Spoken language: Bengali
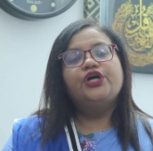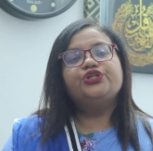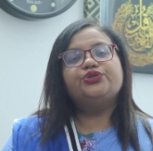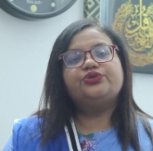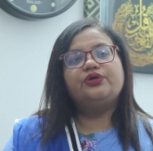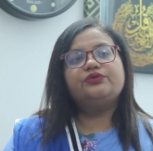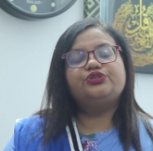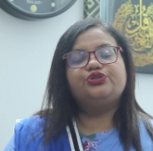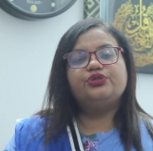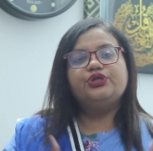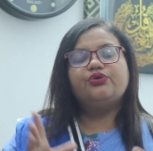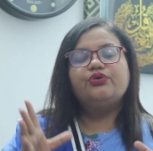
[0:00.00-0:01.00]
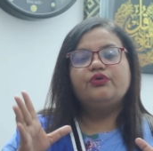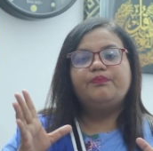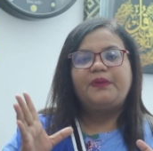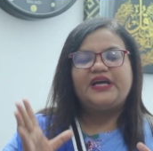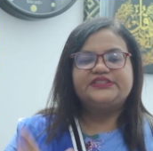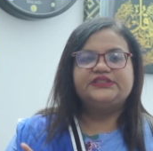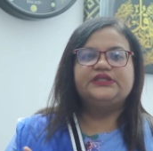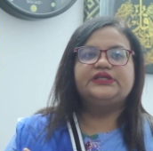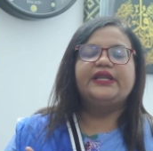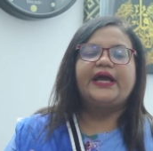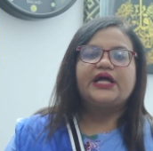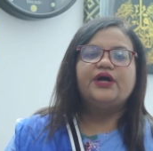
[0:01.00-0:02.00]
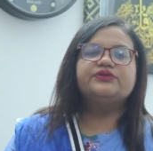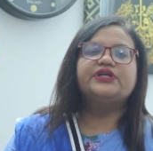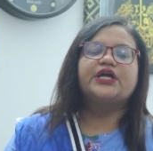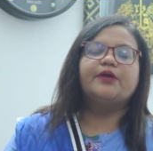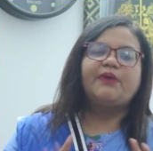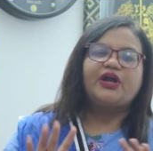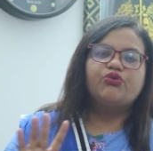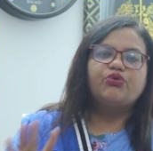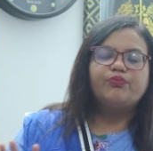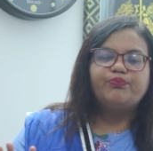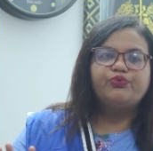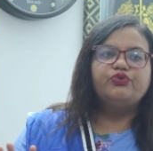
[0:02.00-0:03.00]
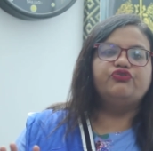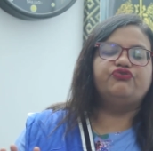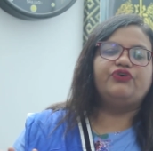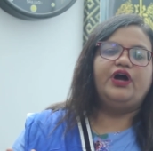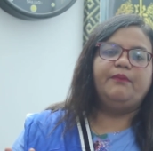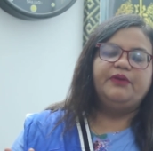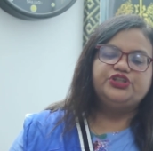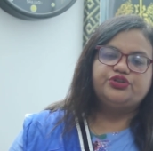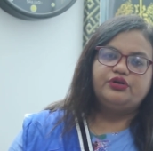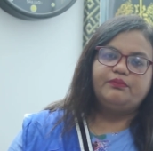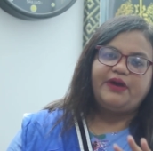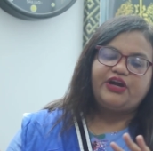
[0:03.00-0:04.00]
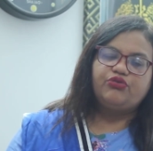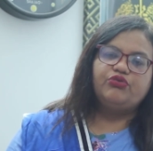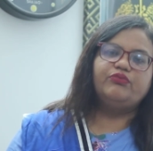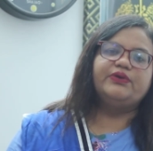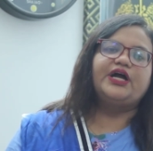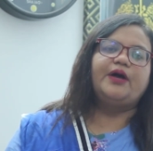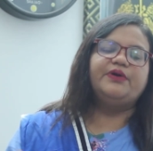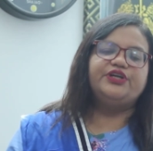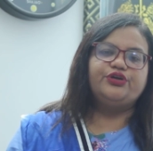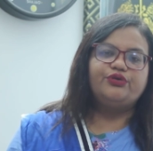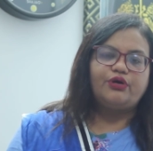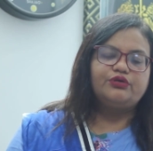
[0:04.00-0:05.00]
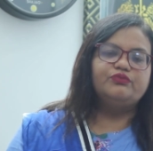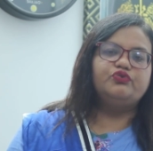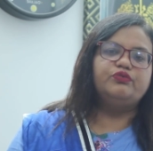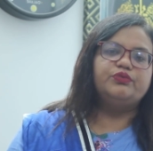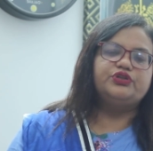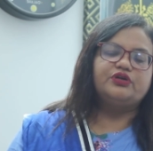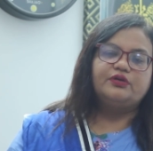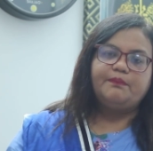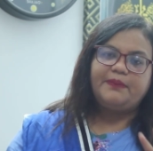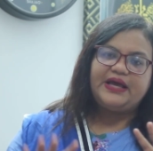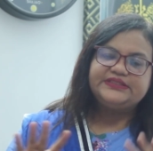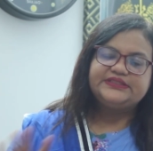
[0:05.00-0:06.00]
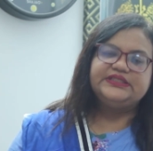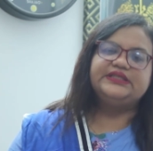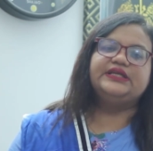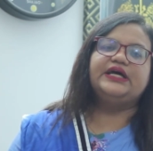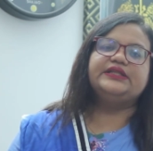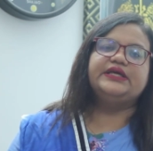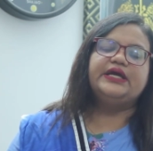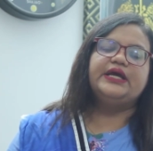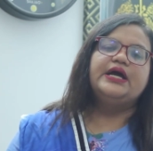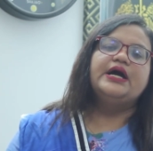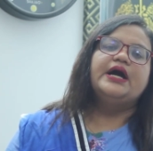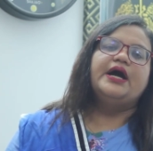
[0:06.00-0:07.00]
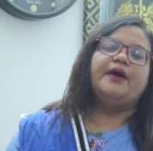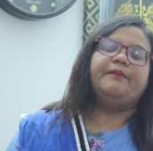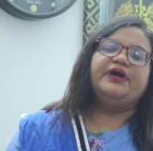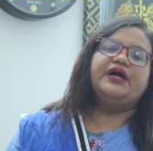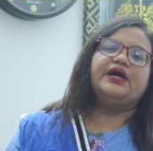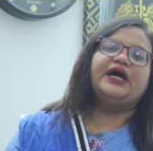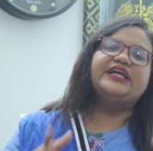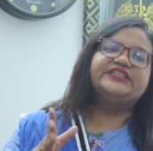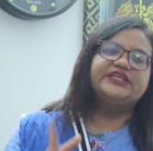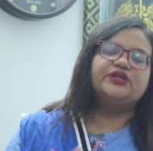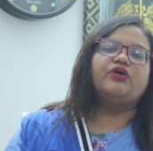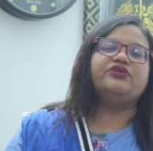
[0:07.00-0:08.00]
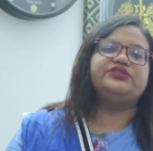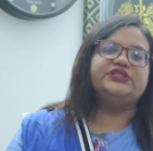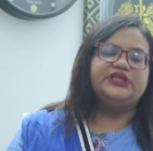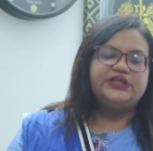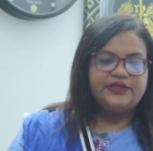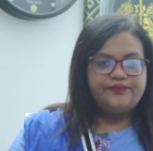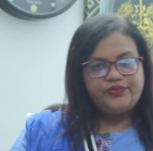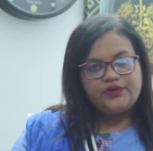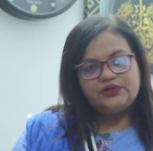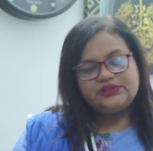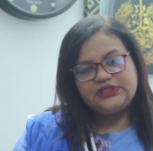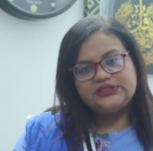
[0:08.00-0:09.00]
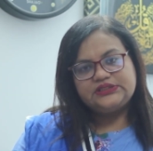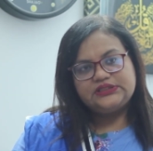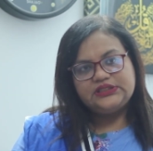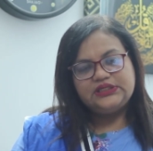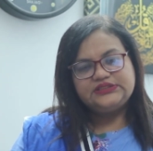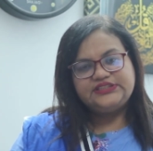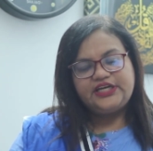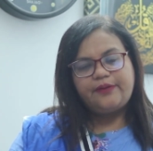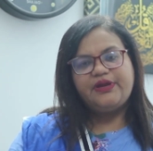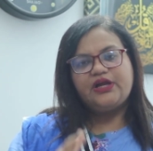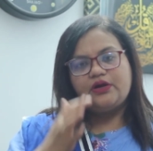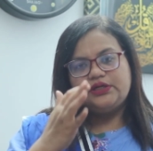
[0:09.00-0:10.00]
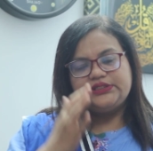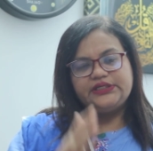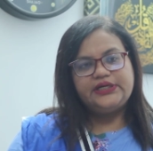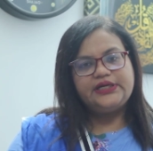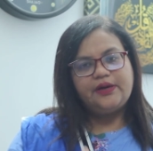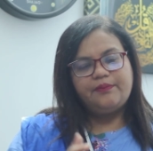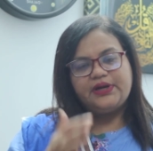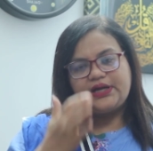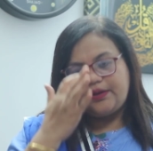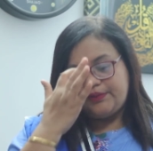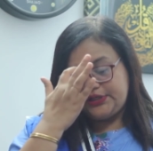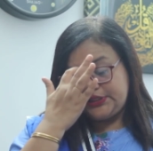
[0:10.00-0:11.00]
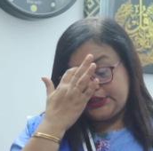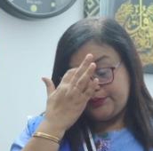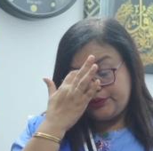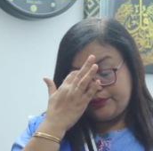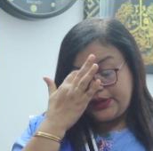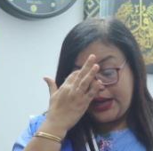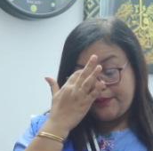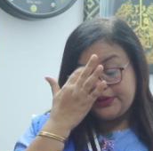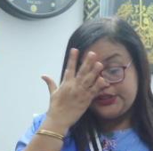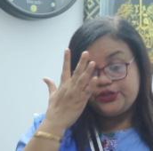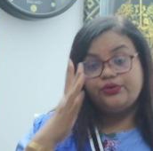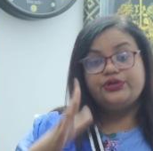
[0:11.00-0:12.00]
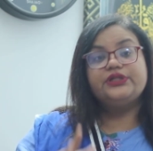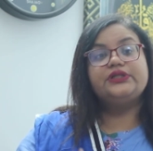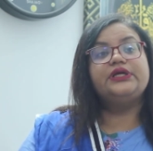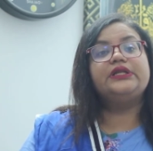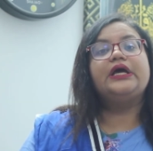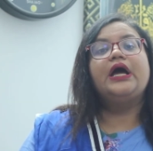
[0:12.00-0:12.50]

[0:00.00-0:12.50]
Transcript: সুতরাং যদি কোনো প্লাস্টিক লেখাও থাকে মাইক্রোওয়েভ প্রুফ আমরা যখন মাইক্রোওয়েভে খাবারটি গরম করব তখন প্লাস্টিক না দিয়ে আমরা কাচের কন্টেনারে অর্থাৎ সিরামিক কন্টেনারে আমরা খাবারটা দিব এবং আমাদের দৈনন্দিন